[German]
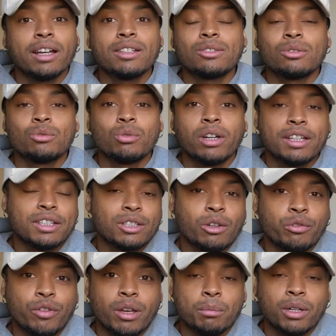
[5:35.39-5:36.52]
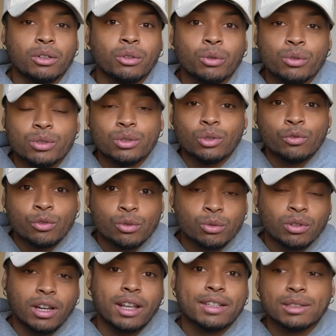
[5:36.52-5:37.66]
hast und du kannst dir auf einmal eine größere
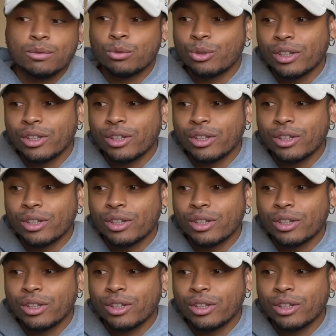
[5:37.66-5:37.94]
Wohnung leisten,